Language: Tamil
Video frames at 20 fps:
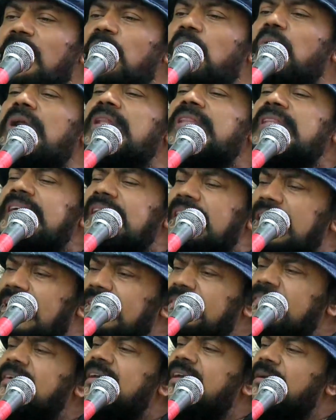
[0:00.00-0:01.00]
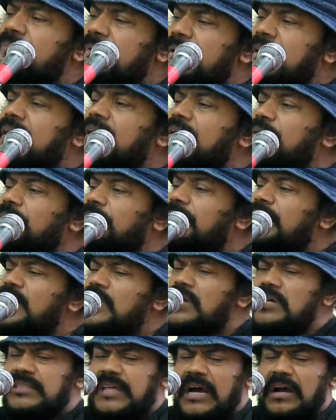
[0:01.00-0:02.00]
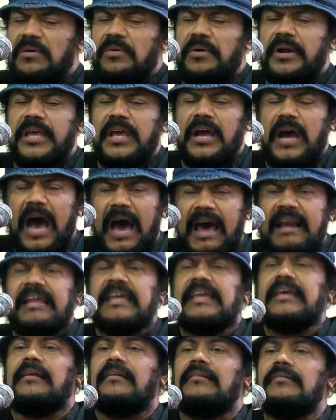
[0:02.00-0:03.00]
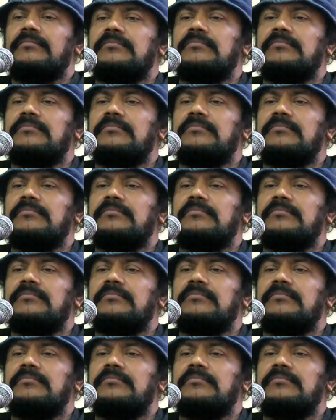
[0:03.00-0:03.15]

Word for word: குழந்தைகள் அத்தனை பிள்ளைகளும் தங்களுடைய அறையில்